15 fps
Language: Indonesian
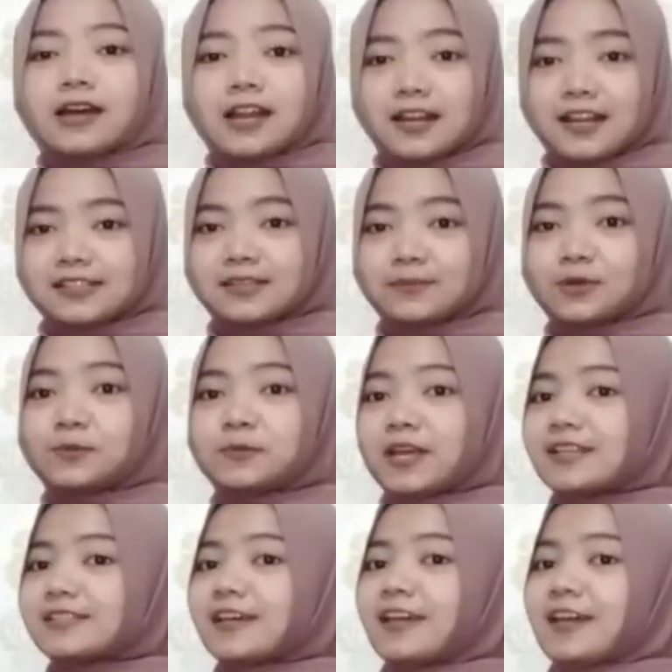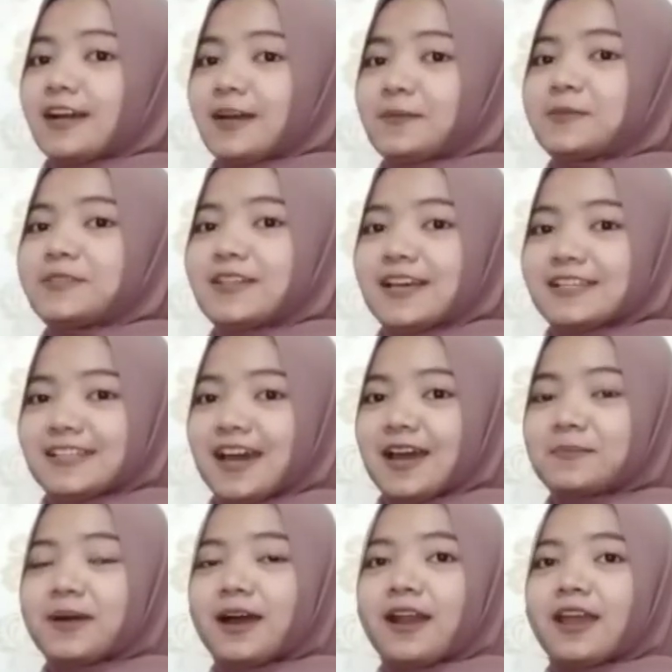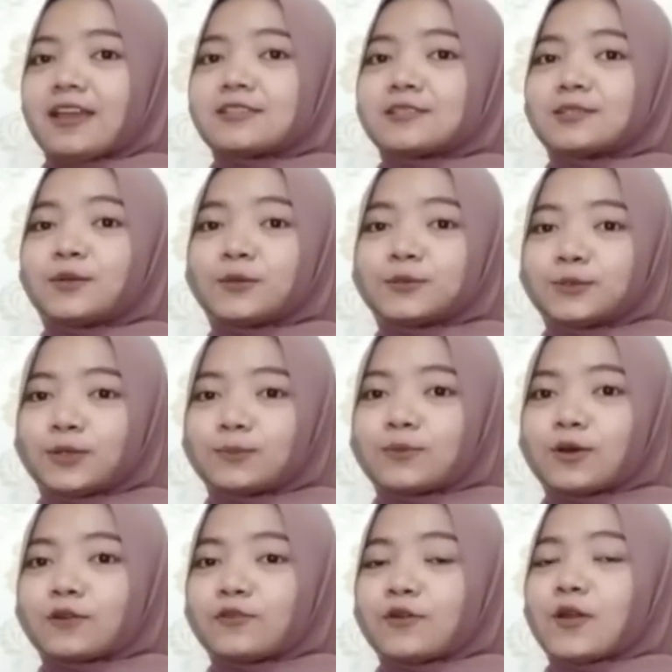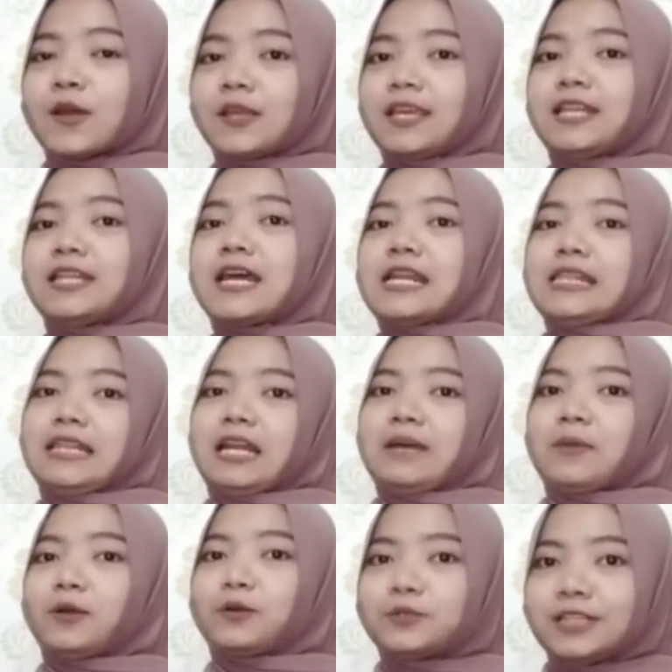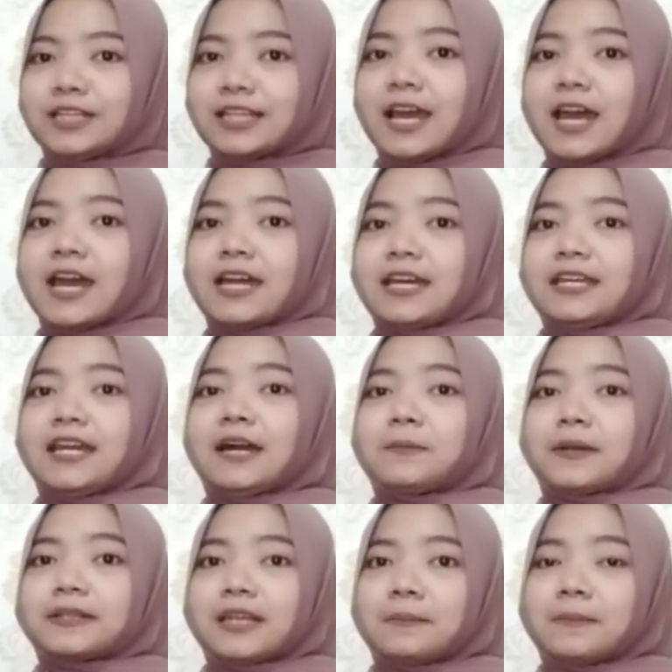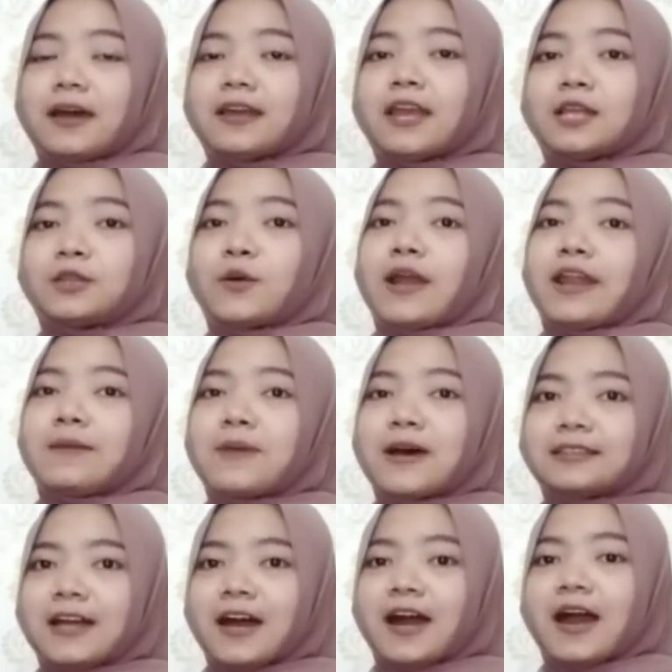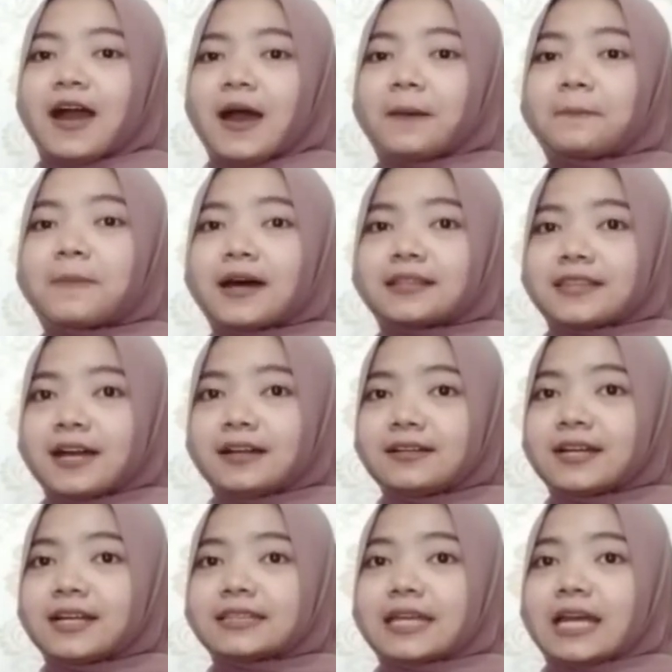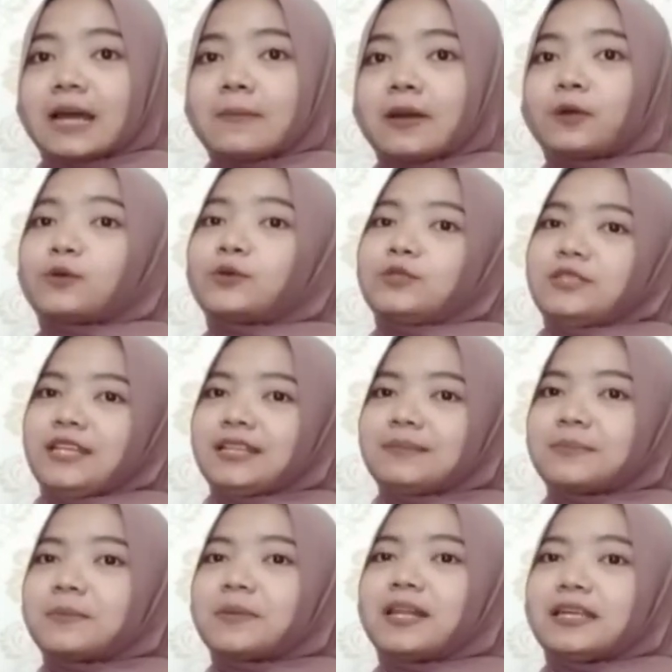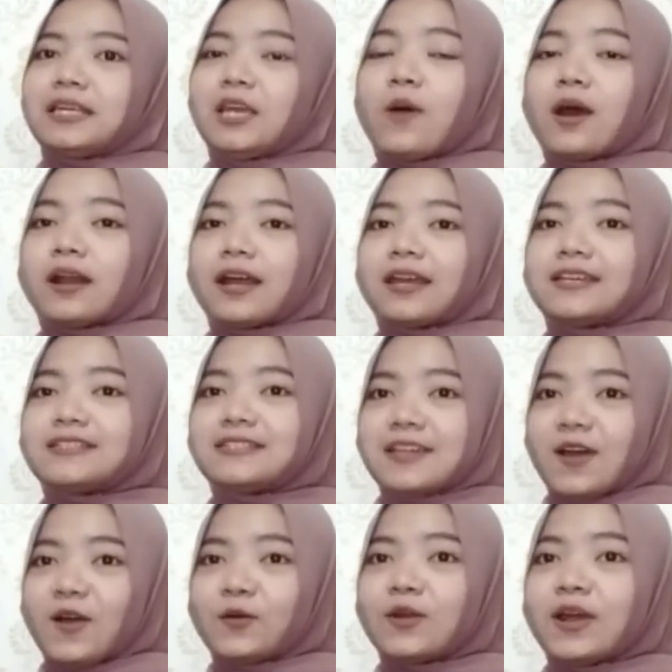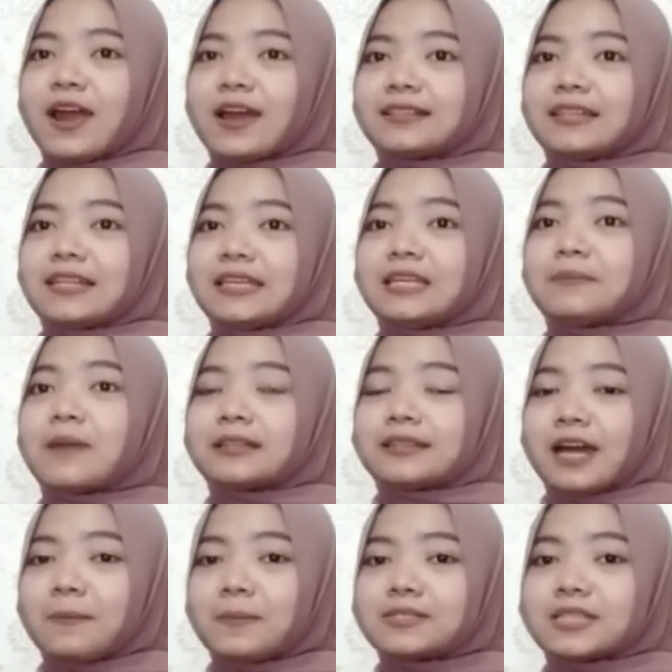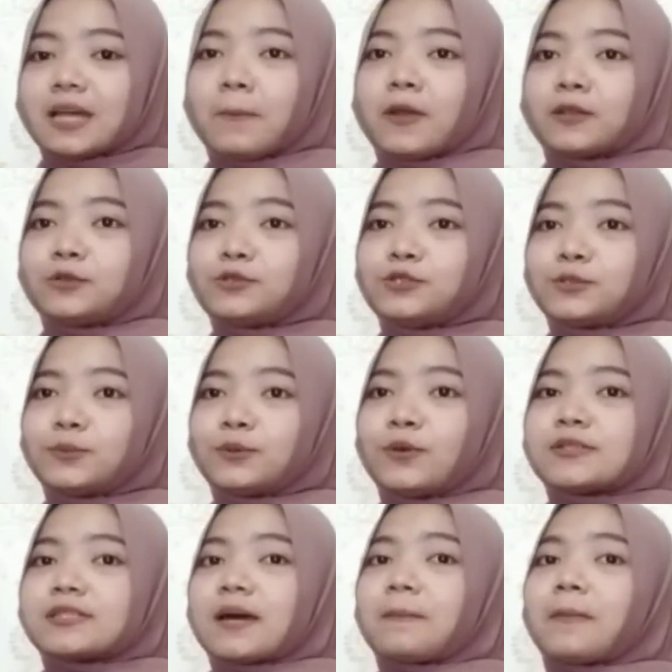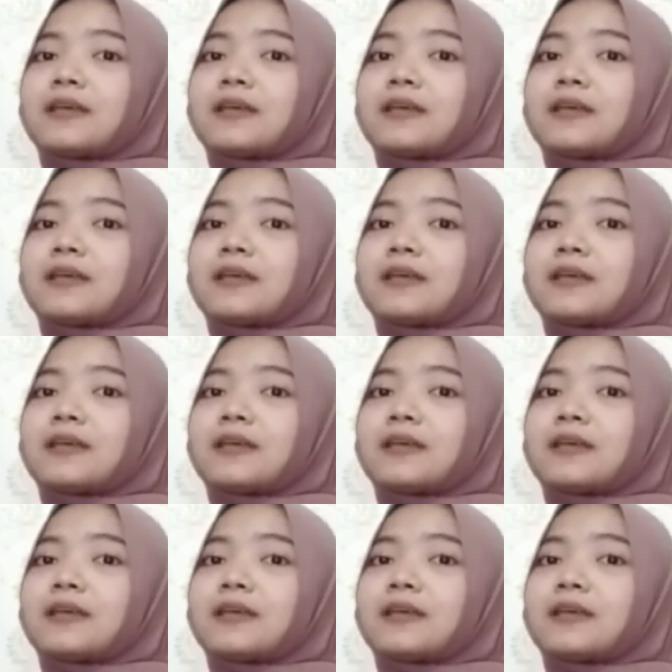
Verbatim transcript: Nah, sebelumnya saya akan menjelaskan mengenai struktur morfologi dari tanaman kunyit. Yang pertama yaitu ada batang. Batang dari tanaman kunyit memiliki warna hijau dengan tinggi batang mencapai 70-100